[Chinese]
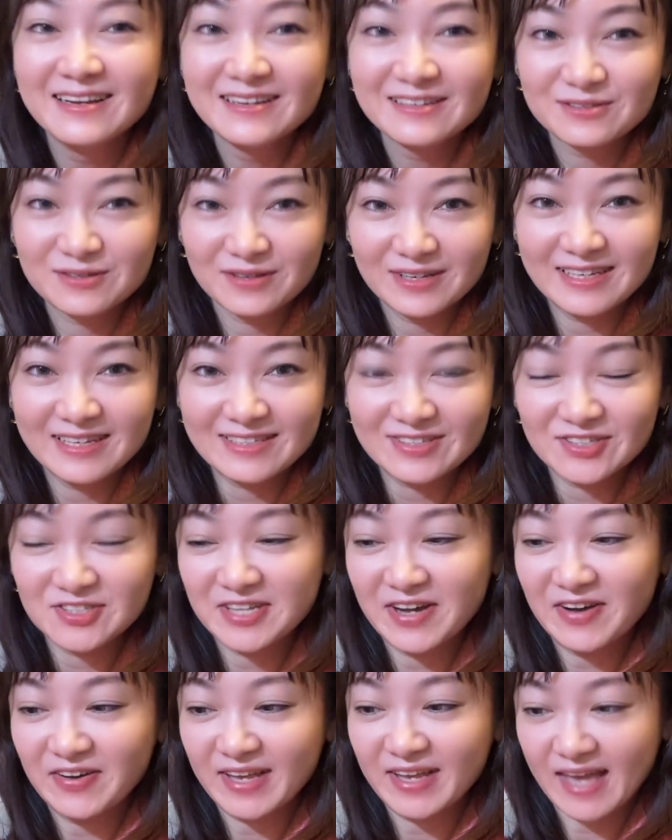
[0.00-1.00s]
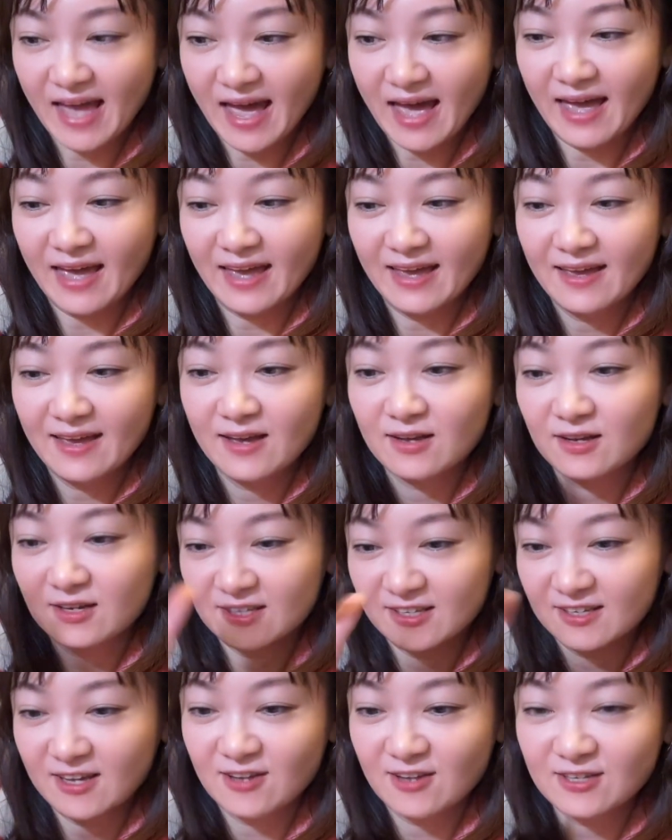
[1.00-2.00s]
所以就是要改。可
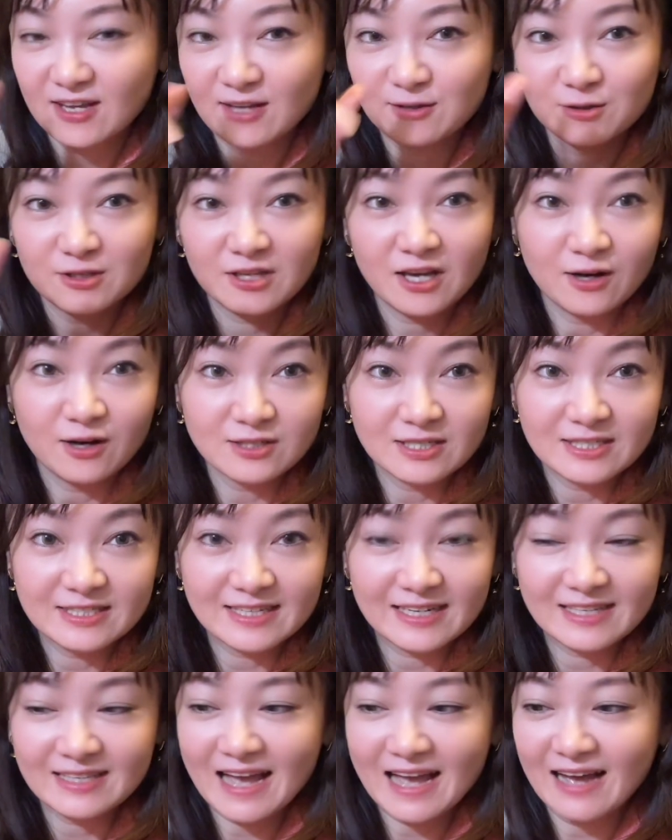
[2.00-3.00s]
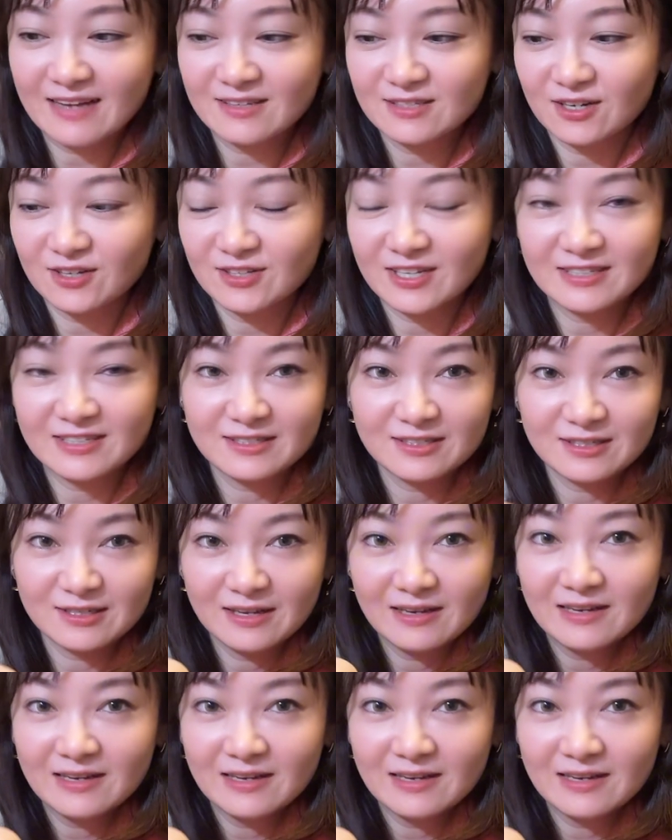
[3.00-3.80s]
能要再去调整这个大小，但是